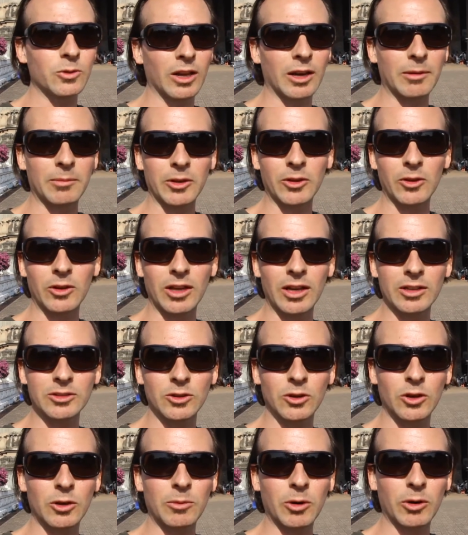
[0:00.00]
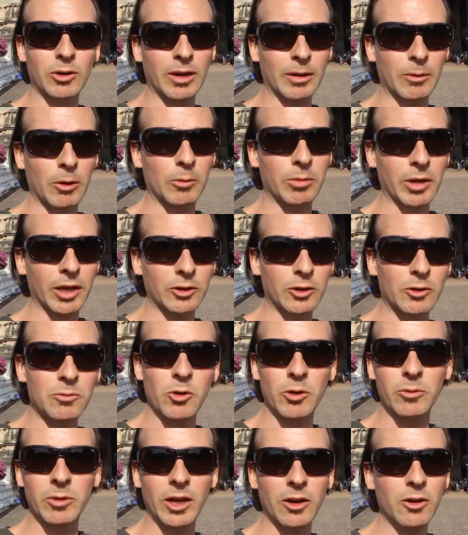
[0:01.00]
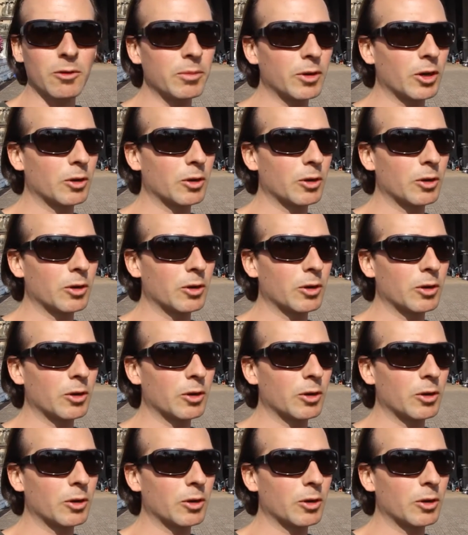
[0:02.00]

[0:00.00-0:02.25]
aunque la mayoría son como objetos muy viejos,